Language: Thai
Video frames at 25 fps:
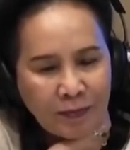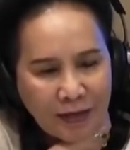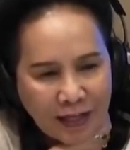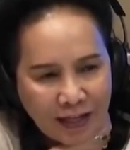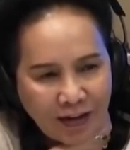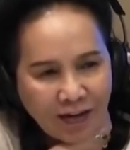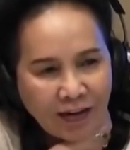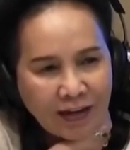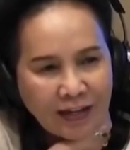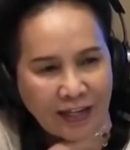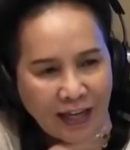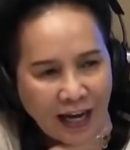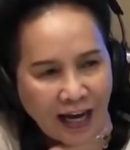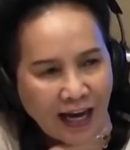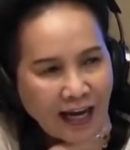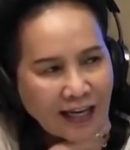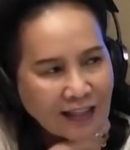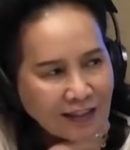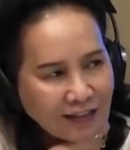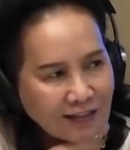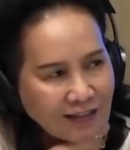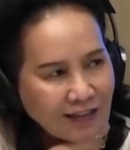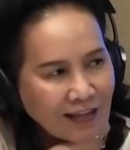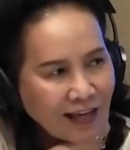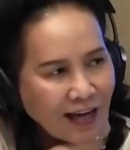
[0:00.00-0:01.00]
นเมียน้อยนะคะ
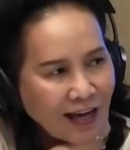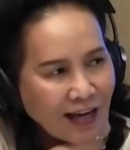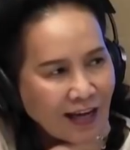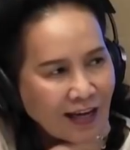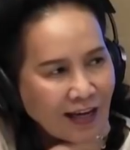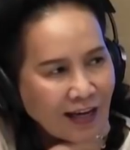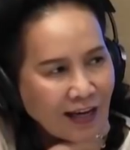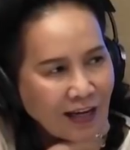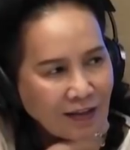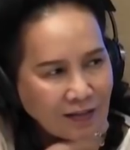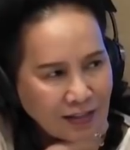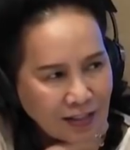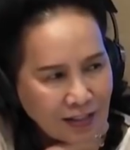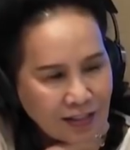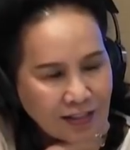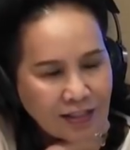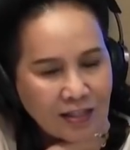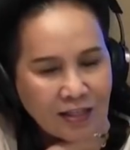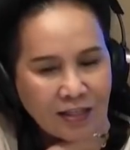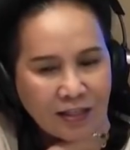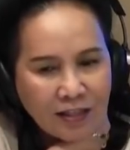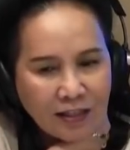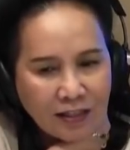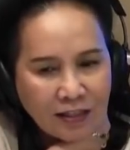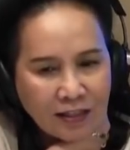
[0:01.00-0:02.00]
ตอนเนี้ยอ่ะจ
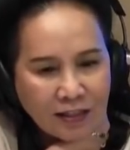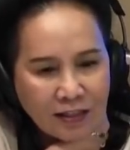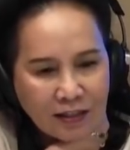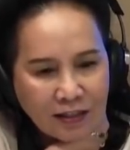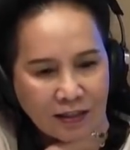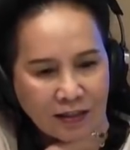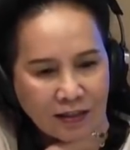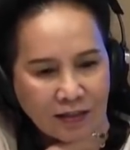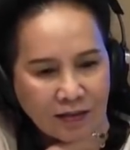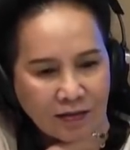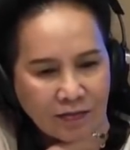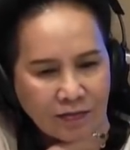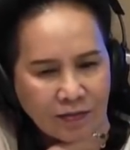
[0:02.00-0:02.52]
ริง ๆ ค่ะ